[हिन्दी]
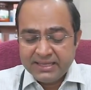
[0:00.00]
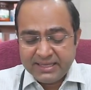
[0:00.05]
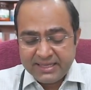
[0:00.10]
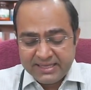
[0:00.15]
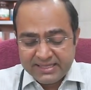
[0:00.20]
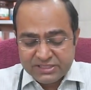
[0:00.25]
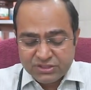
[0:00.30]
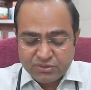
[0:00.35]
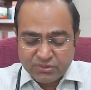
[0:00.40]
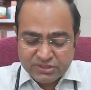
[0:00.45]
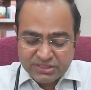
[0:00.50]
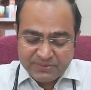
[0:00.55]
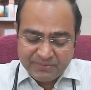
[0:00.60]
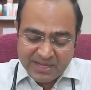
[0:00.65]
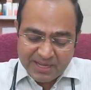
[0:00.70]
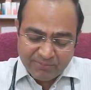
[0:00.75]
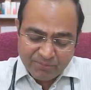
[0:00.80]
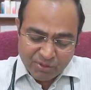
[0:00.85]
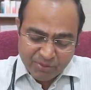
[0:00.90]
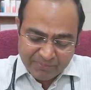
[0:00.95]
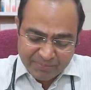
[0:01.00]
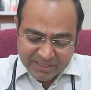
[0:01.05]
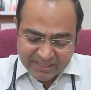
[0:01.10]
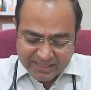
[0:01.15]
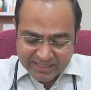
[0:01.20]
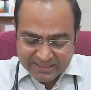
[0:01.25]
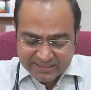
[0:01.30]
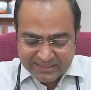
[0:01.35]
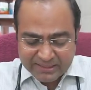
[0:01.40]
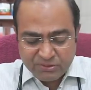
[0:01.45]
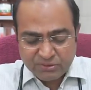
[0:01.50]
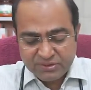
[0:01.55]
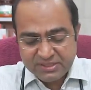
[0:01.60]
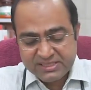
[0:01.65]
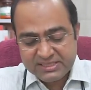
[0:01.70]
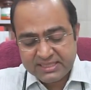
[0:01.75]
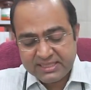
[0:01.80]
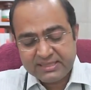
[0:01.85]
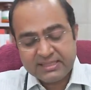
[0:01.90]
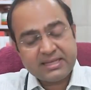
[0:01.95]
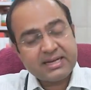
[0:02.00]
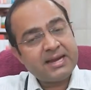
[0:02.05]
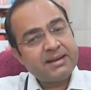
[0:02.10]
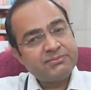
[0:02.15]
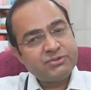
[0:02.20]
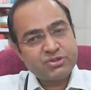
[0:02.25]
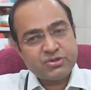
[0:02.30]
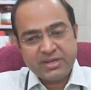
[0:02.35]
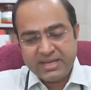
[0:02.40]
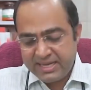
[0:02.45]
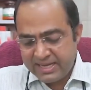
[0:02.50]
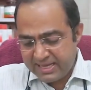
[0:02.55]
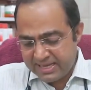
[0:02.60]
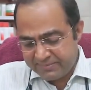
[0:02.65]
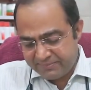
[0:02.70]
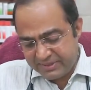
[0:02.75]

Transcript: कि इसको जब आप ओपन करते हो तो इसके अंदर आप जो है